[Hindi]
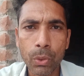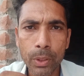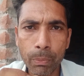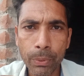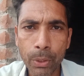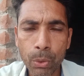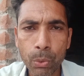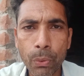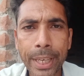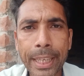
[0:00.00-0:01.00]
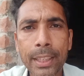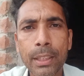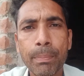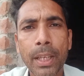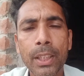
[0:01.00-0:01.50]
तो दोस्त वीडियो शुरू
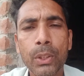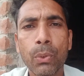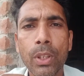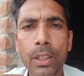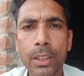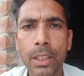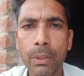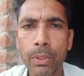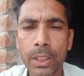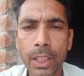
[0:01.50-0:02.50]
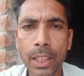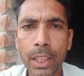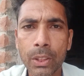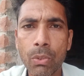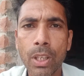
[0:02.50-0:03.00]
करने से पहले एक छोटी सी
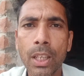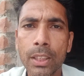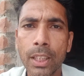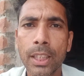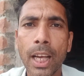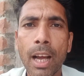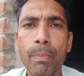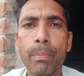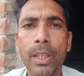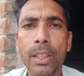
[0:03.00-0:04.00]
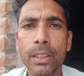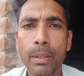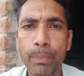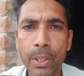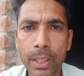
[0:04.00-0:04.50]
रिक्वेस्ट करना चाहूँगा यदि आप
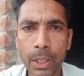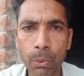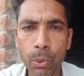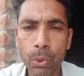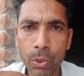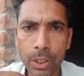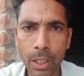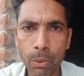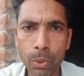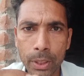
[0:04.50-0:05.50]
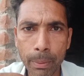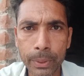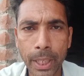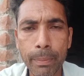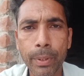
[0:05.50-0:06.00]
हमारे चैनल पर नए हो तो चैनल
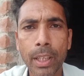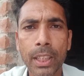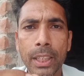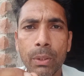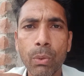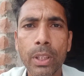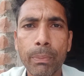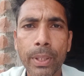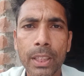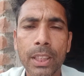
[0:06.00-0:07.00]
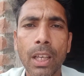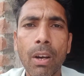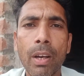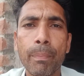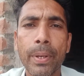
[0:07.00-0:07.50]
को सब्सक्राइब करके
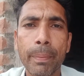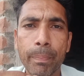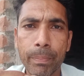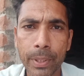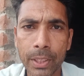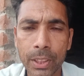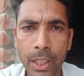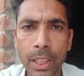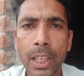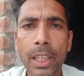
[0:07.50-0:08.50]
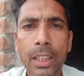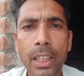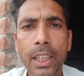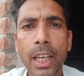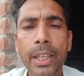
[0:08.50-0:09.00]
नोटिफिकेशन ऑल पर प्रेस करें
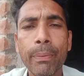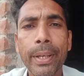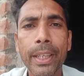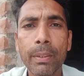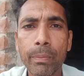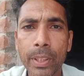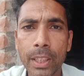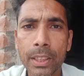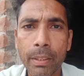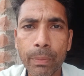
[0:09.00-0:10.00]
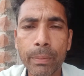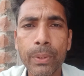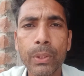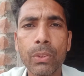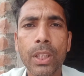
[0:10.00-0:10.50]
ताकि आने वाले मेरे
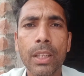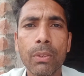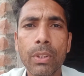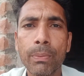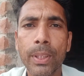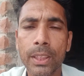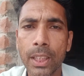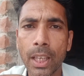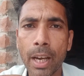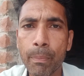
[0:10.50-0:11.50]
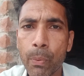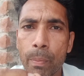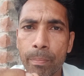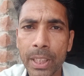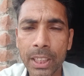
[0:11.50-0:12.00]
सभी वीडियो का नोटिफिकेशन
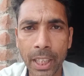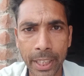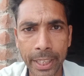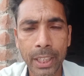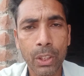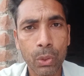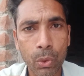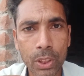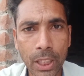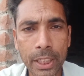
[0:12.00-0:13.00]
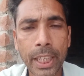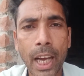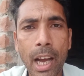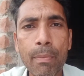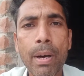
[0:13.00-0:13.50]
आपको मिलता रहे तो
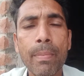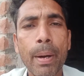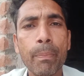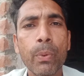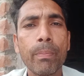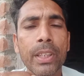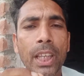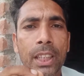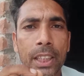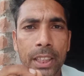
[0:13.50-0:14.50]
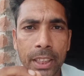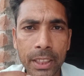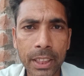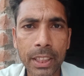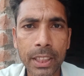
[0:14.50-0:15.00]
चलिए अब हम आपको
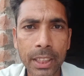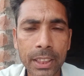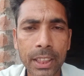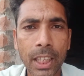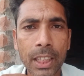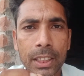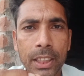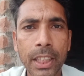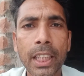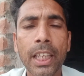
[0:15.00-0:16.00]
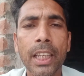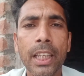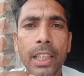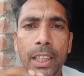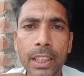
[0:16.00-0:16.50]
बताते हैं कि किस तरह से
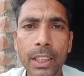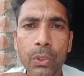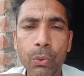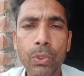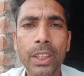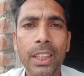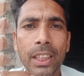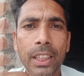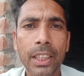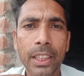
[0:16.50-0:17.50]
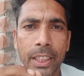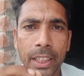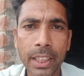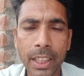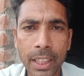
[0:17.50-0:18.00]
एक एक चूज़े की
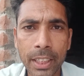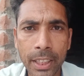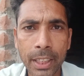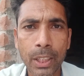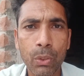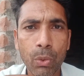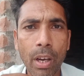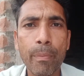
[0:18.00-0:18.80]
देखरेख करनी है